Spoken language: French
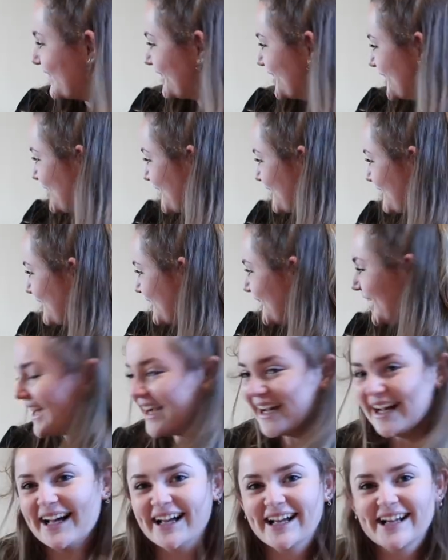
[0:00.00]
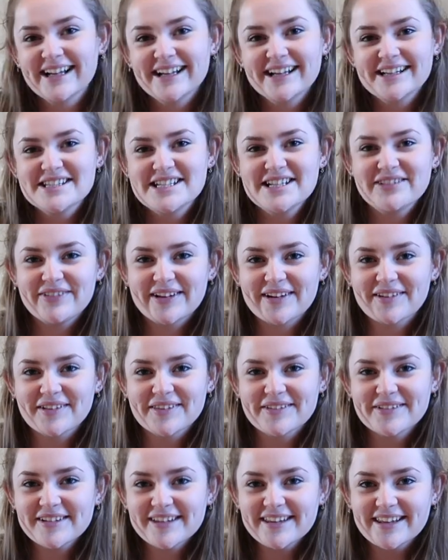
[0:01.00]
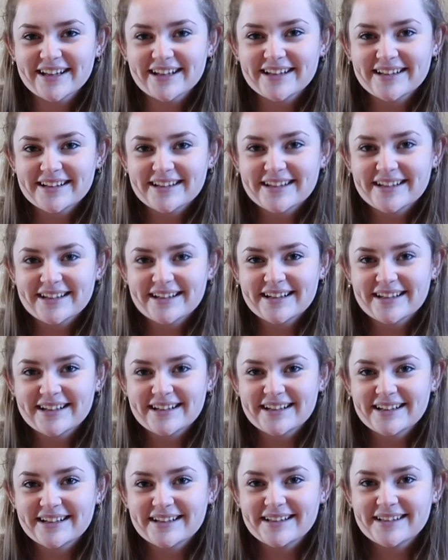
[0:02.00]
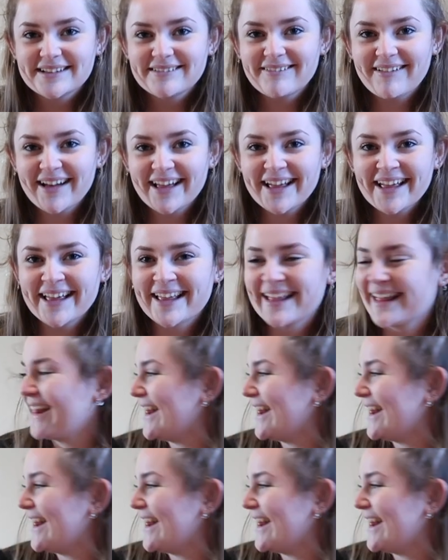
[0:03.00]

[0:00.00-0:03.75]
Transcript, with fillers: on te voit Tu fais l'andouille Ouais